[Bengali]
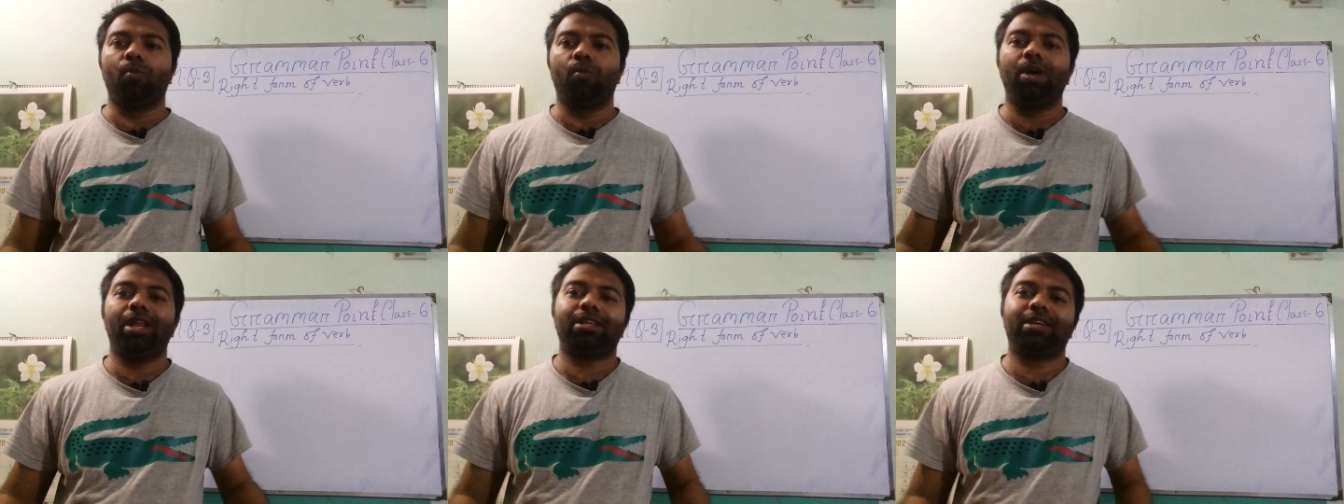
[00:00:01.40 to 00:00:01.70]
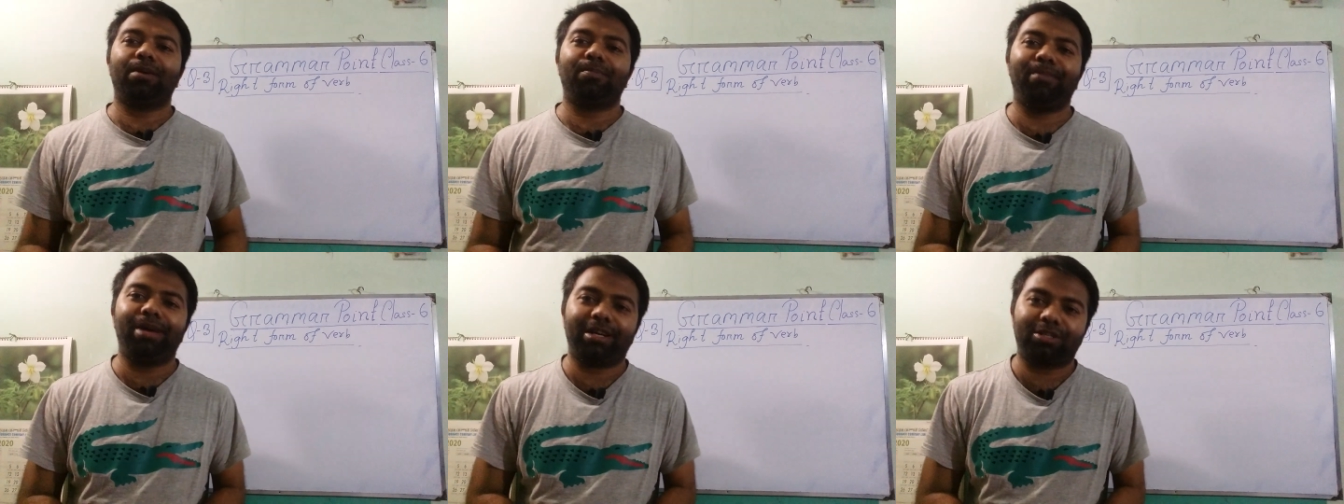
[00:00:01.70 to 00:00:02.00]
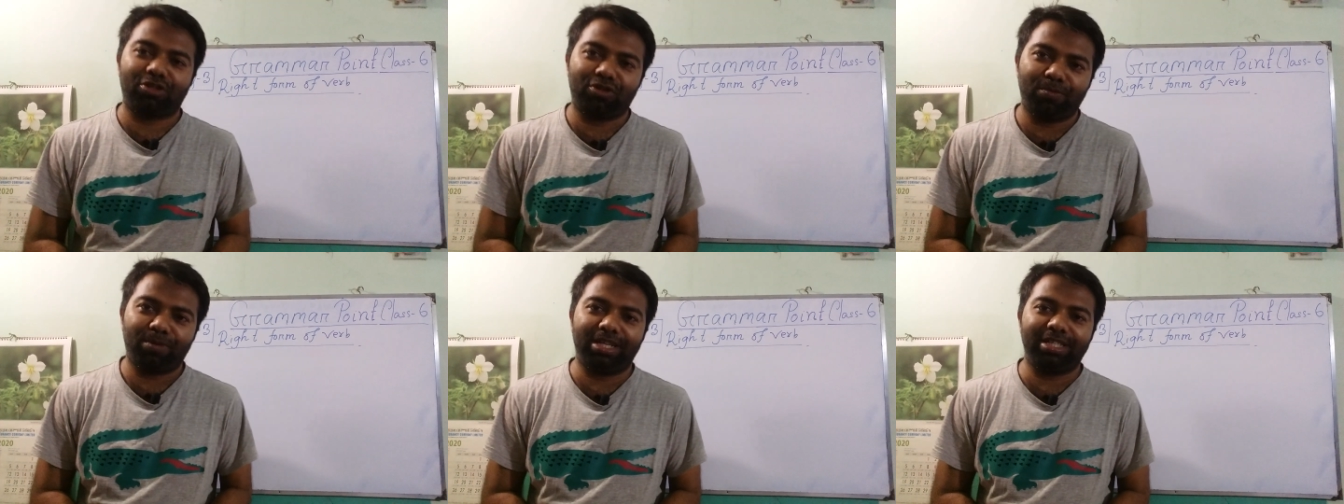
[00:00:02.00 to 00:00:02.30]
ওয়েলকাম
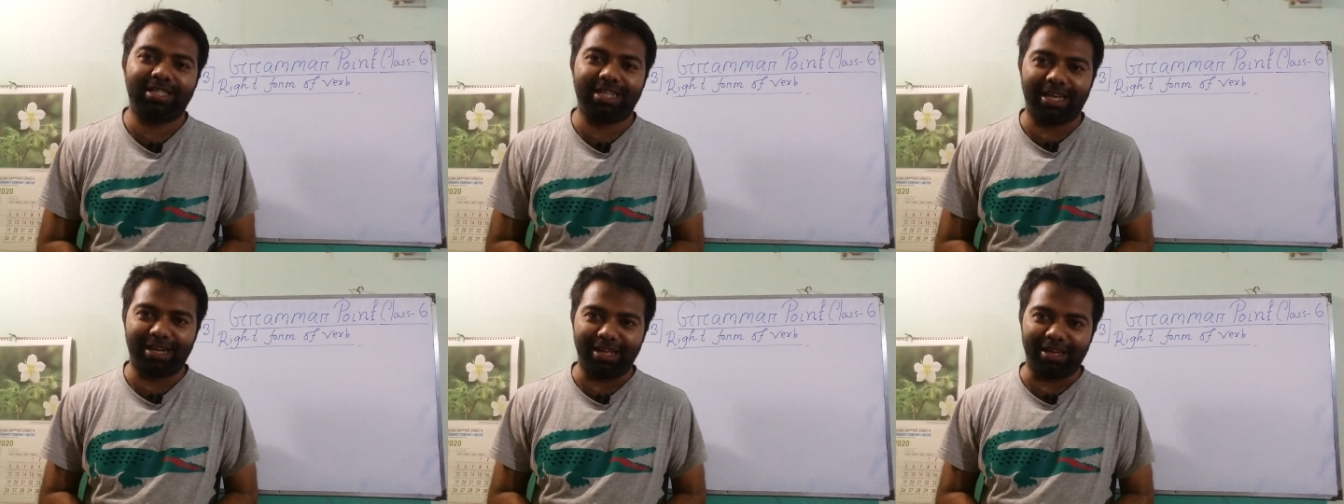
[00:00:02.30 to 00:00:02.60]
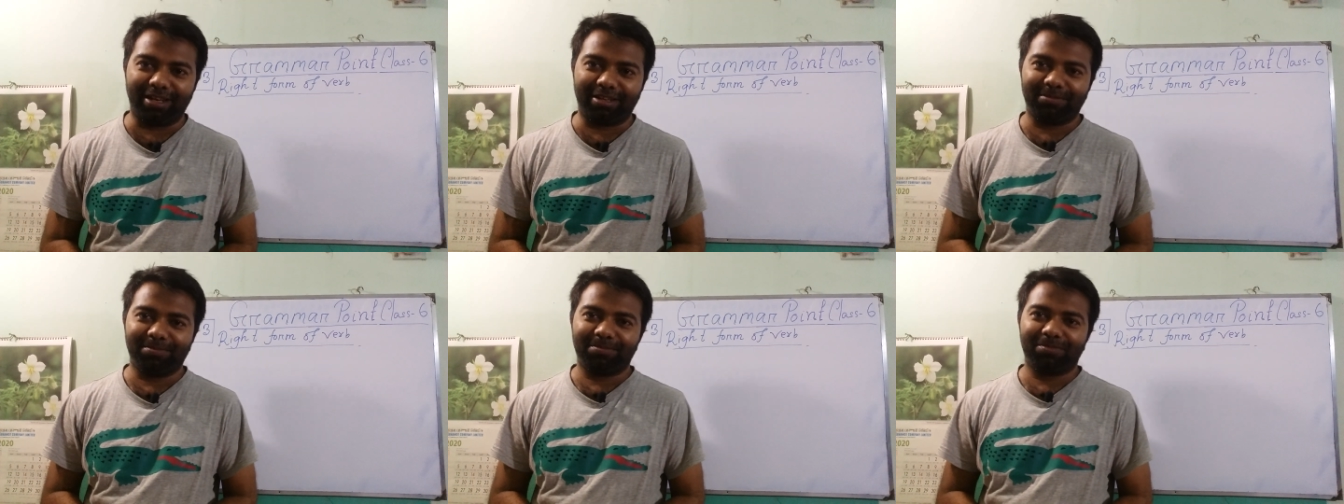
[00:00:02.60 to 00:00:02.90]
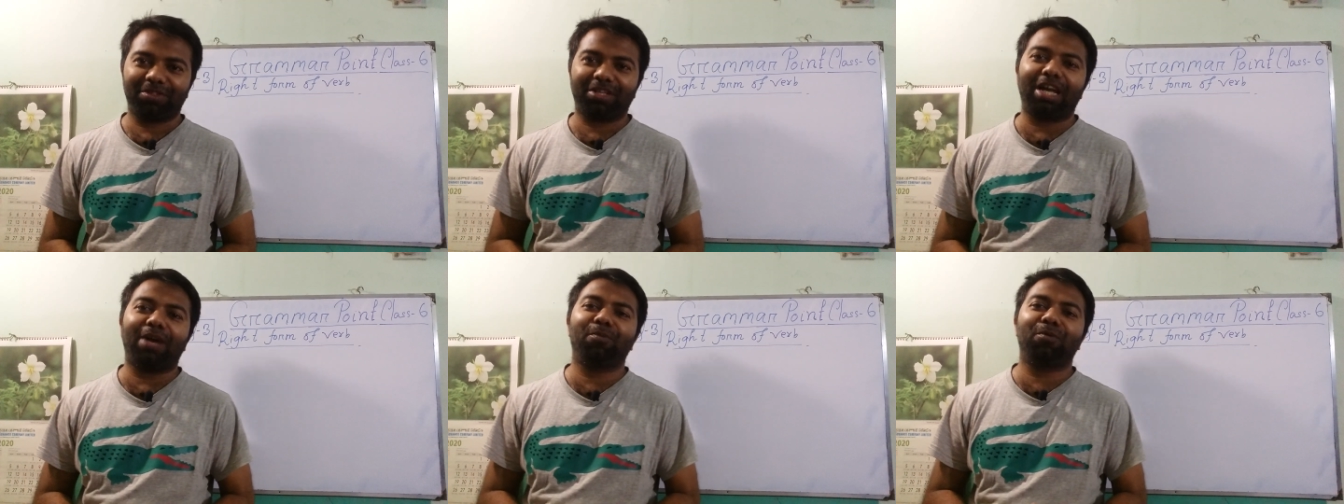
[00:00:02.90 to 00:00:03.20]
ব্যাক টু মাই চ্যানেল
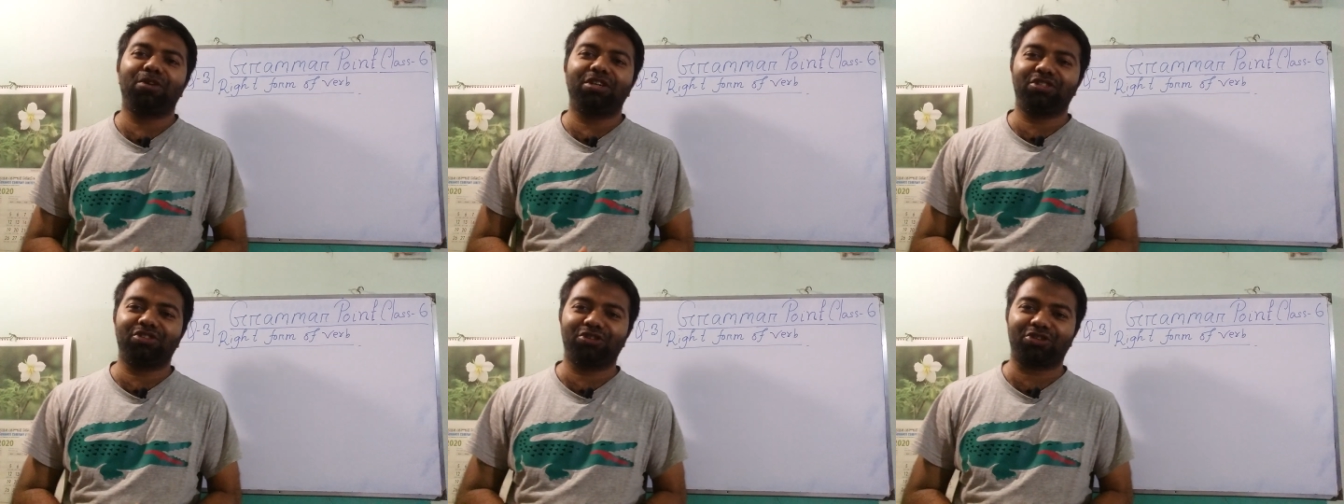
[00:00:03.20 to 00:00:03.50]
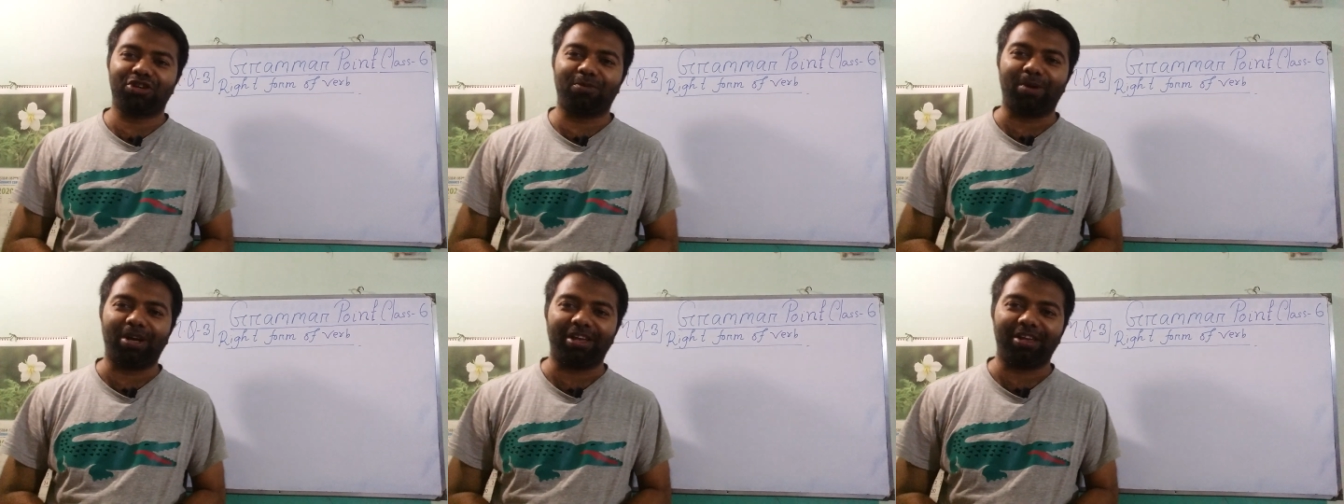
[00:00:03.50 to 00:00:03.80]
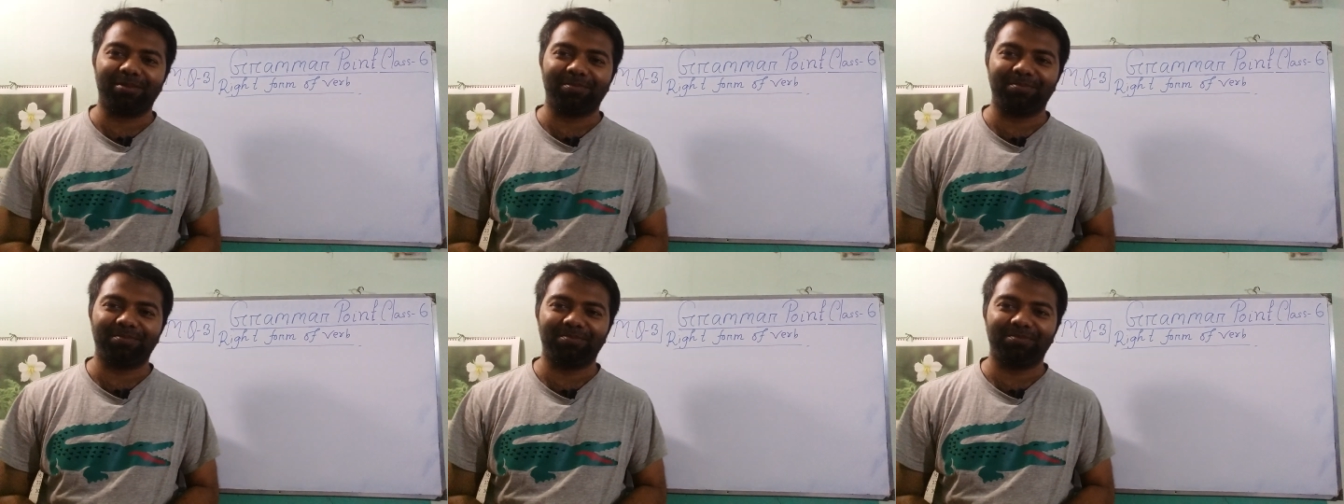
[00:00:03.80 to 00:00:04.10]
কেমন আছো সবাই
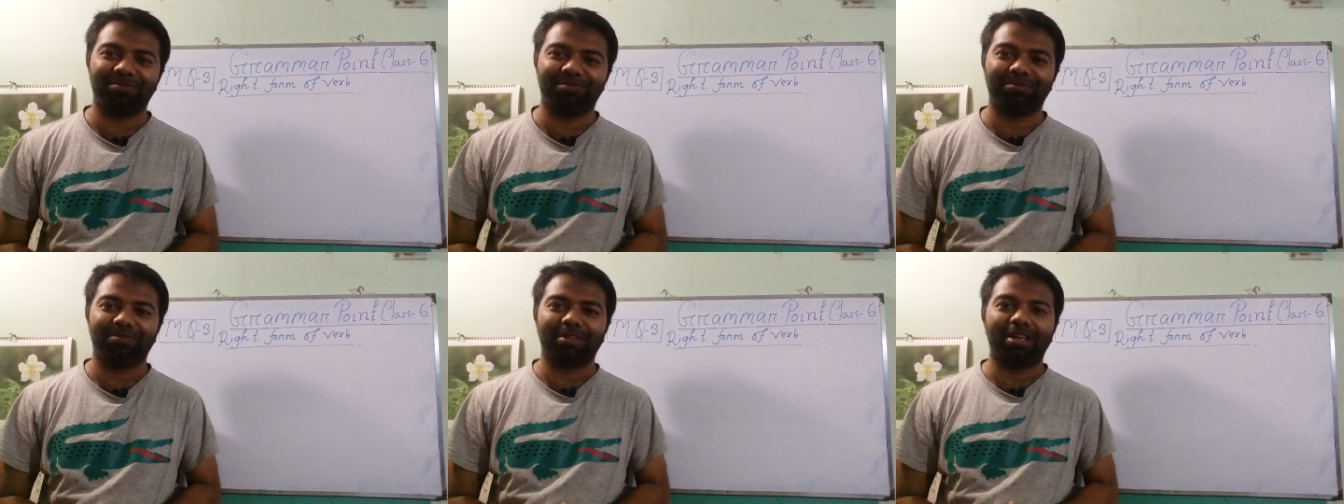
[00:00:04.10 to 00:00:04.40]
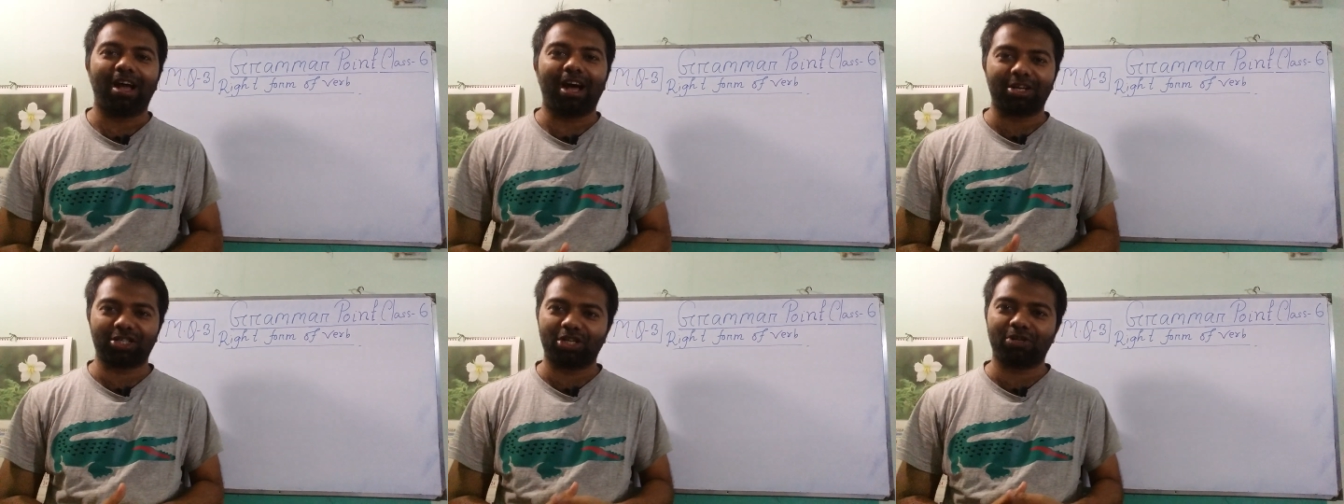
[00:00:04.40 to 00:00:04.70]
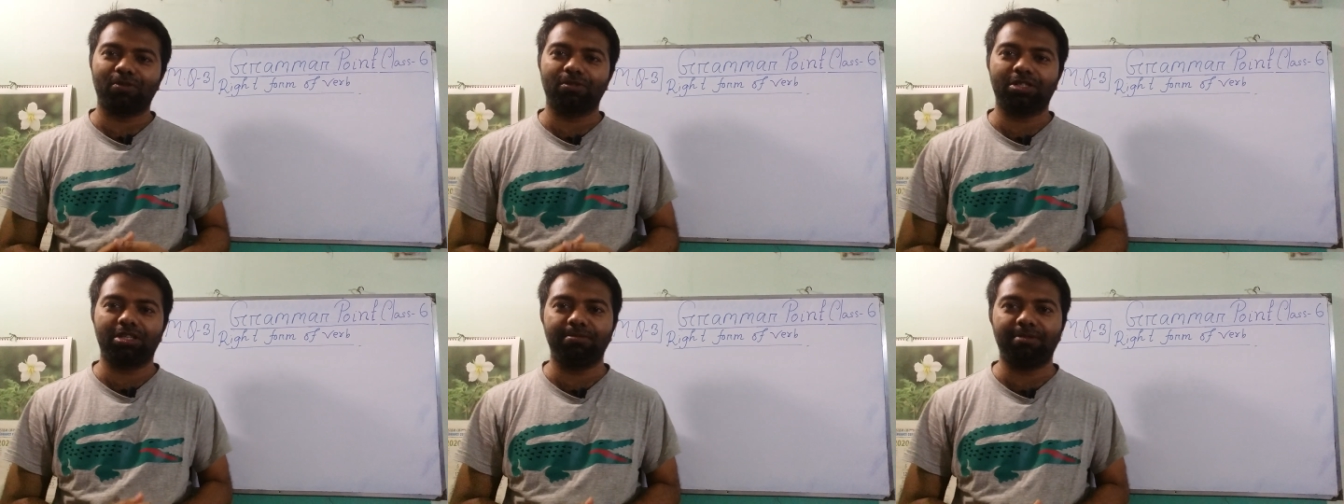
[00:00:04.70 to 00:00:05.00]

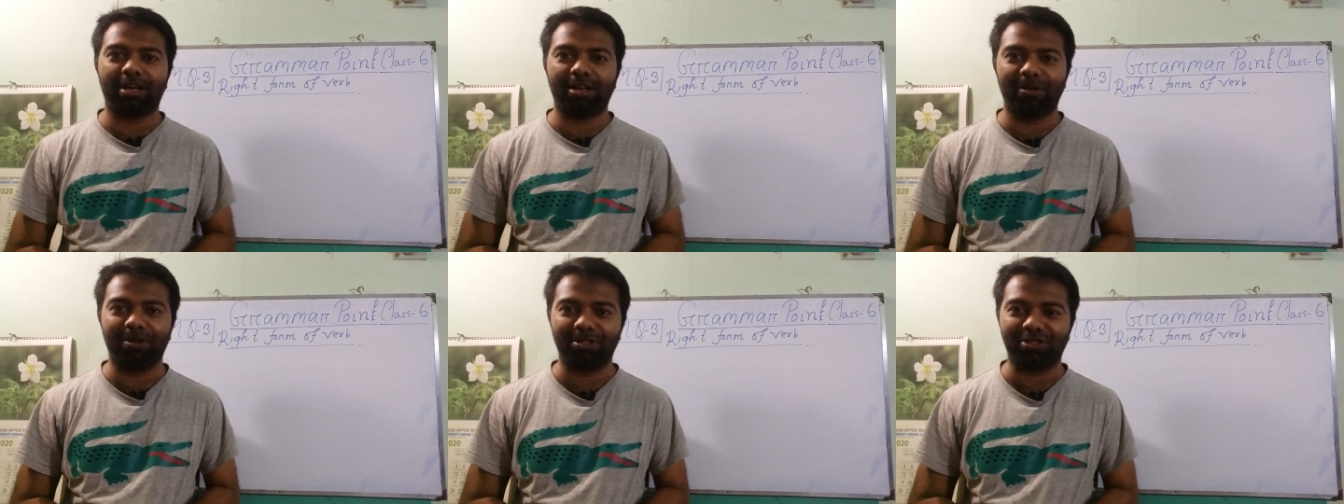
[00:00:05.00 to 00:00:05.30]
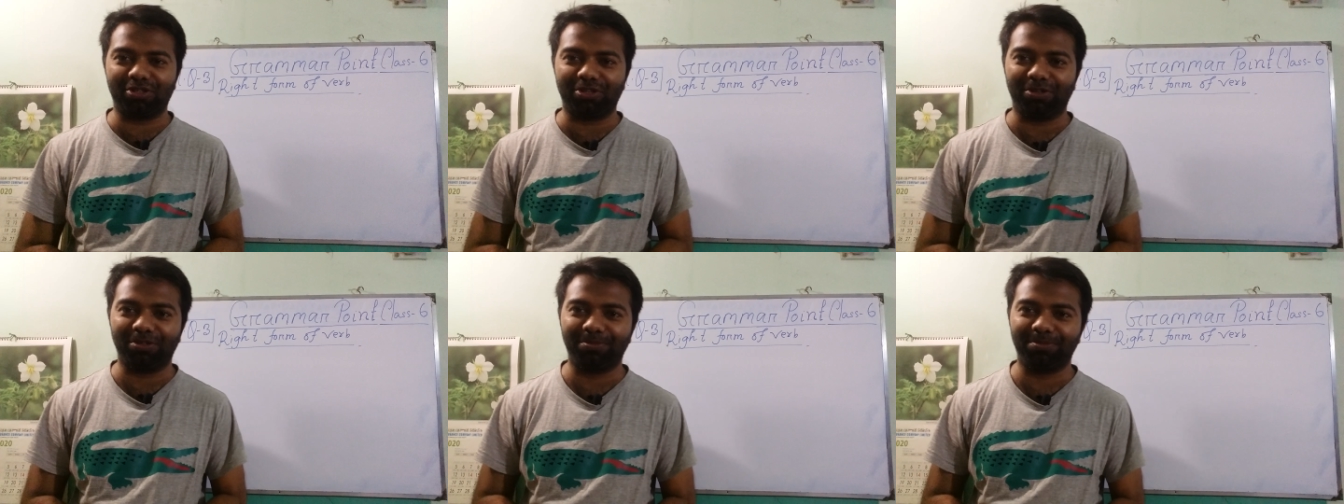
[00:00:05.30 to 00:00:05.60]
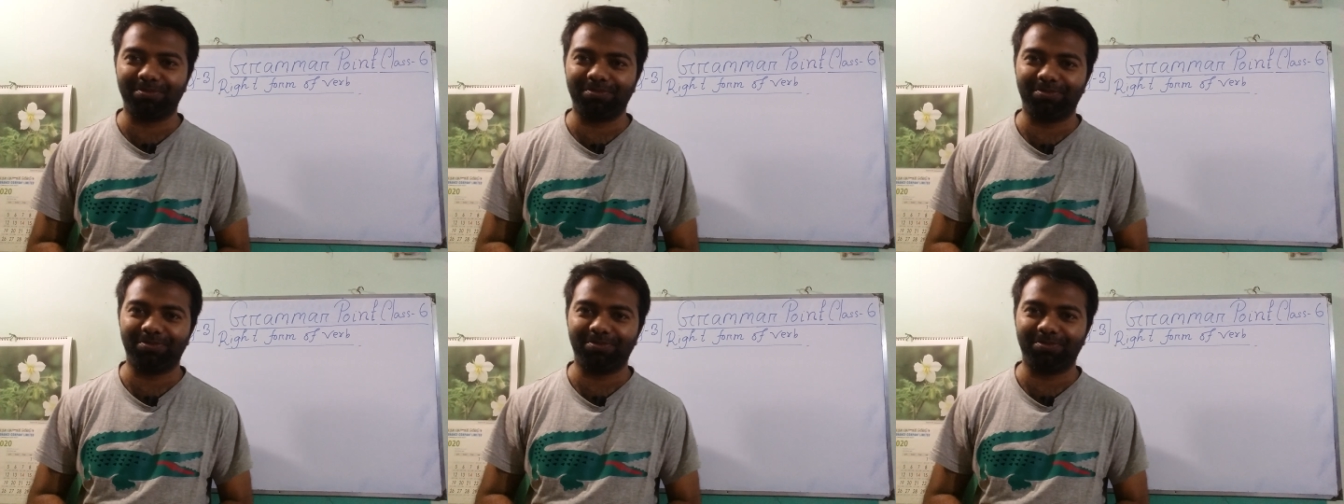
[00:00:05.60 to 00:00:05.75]
আশা করছি ভালো আছো